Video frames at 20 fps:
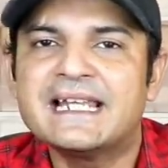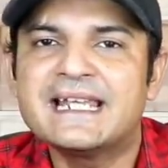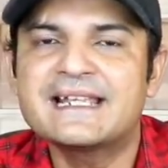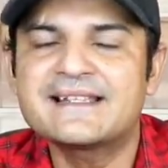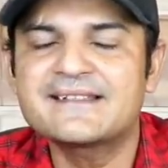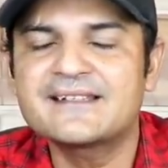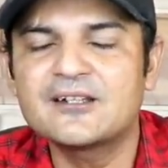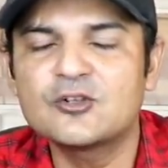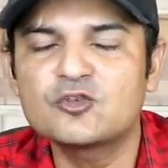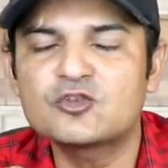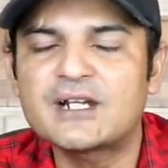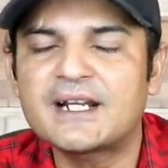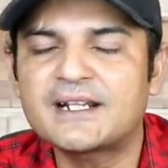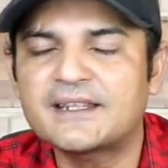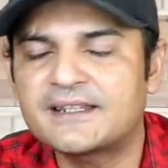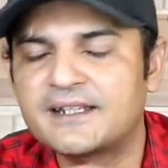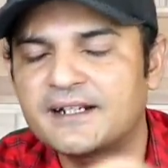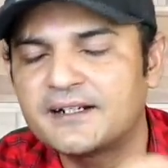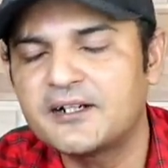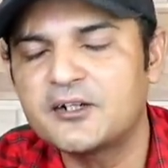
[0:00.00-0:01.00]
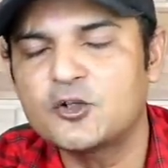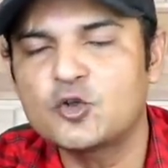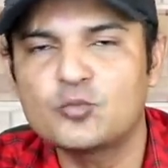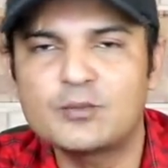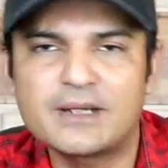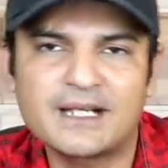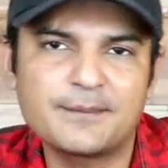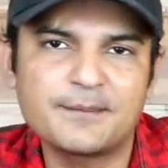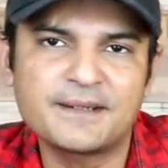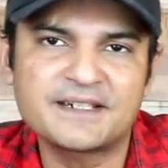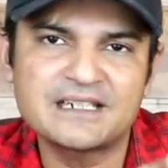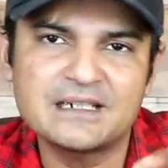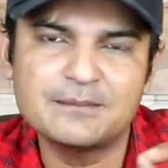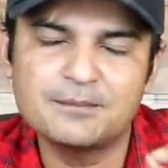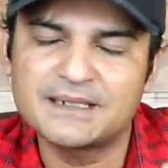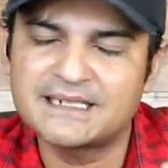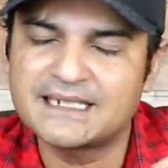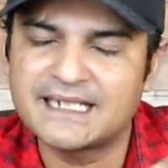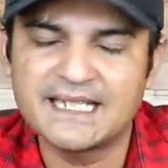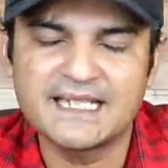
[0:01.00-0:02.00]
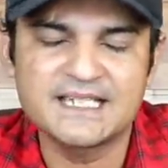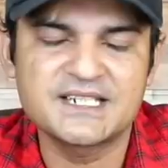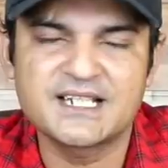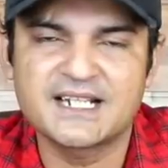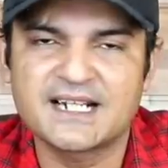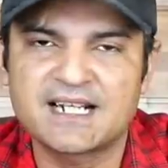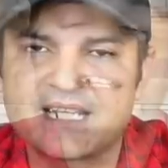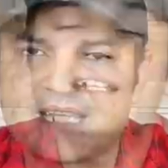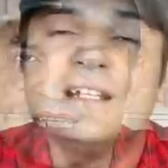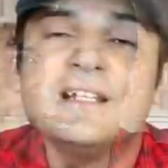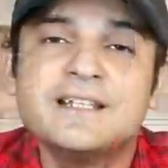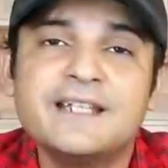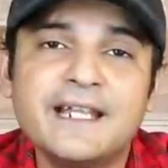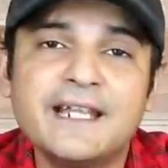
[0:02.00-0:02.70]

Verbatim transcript: लीक्स के अनुसार 32 मेगापिक्सल बताया जा रहा है